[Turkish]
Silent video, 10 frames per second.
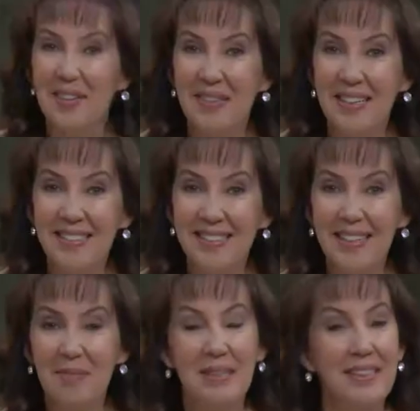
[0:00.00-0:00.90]

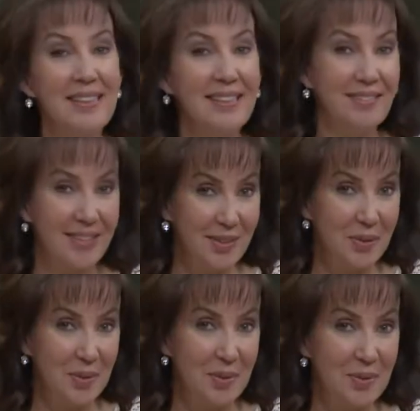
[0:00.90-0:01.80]
öğrenciler bir tane defter
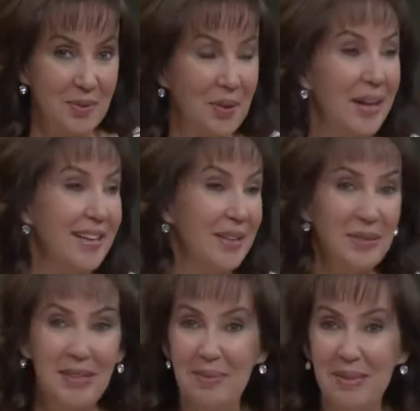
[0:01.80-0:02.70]
alıyoruz. Ayhan
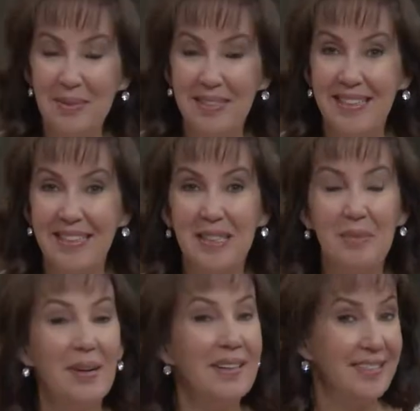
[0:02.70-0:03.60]
öğretmenimizin dediği
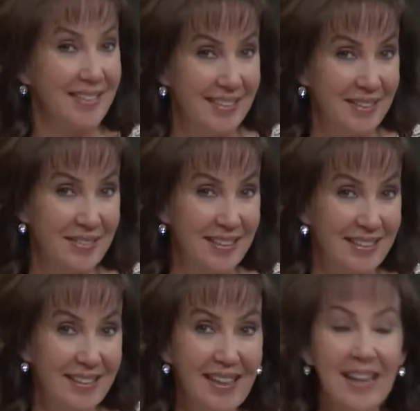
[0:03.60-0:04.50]
gibi hata
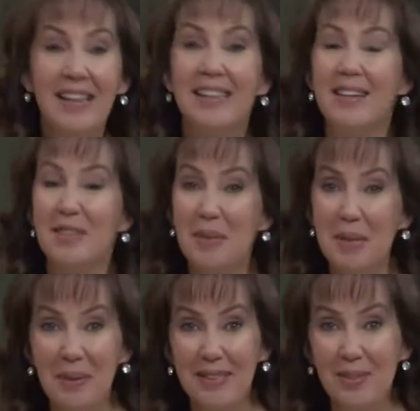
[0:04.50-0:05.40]
defteri.
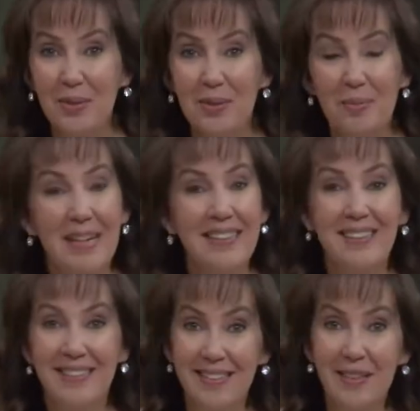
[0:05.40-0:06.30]
Yazmaya başlıyoruz. Belki
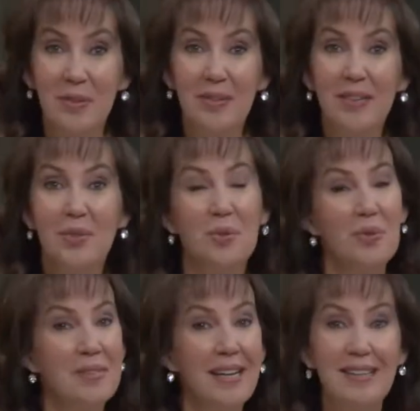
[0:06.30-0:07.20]
yazılar oradan çok
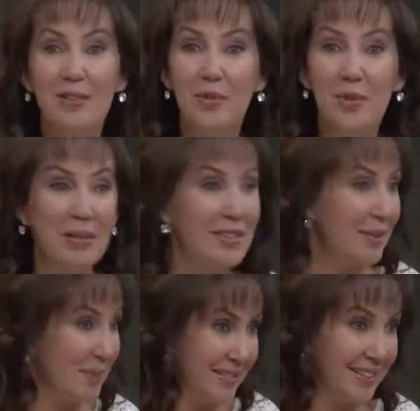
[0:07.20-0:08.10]
güzelleşiyor
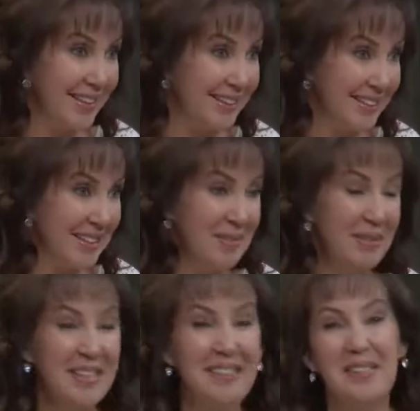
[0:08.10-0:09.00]
başka mecralara Kesinlikle.
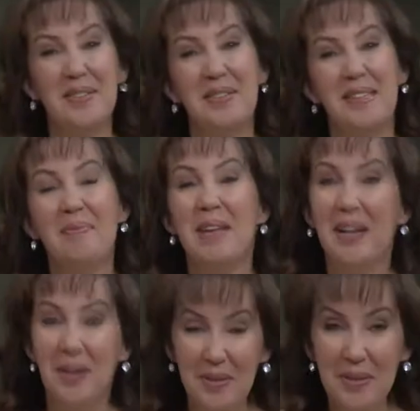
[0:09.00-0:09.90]
değil mi sevgili hocam?
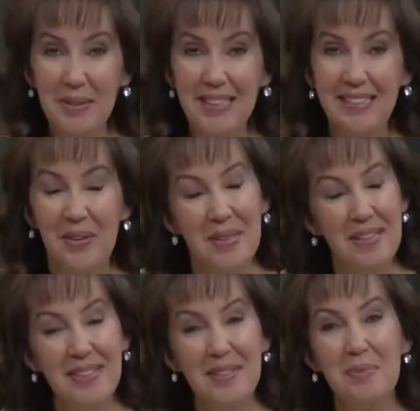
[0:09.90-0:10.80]
O zaman
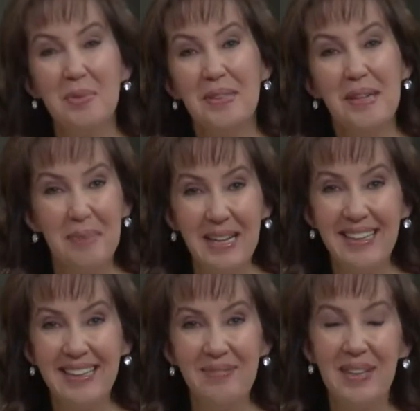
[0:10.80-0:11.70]
ödeviniz burada
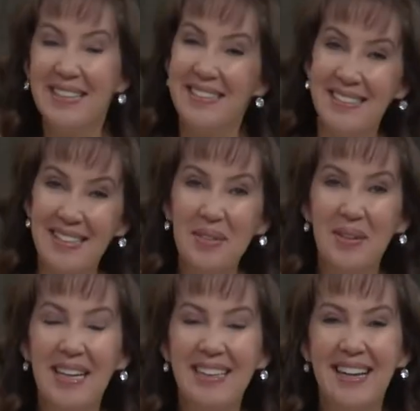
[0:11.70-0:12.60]
belli. Hadi size
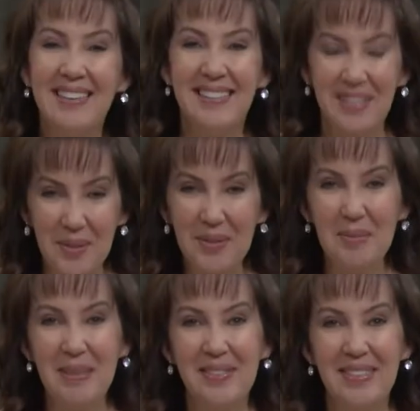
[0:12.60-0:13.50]
kolay gelsin. Görüşmek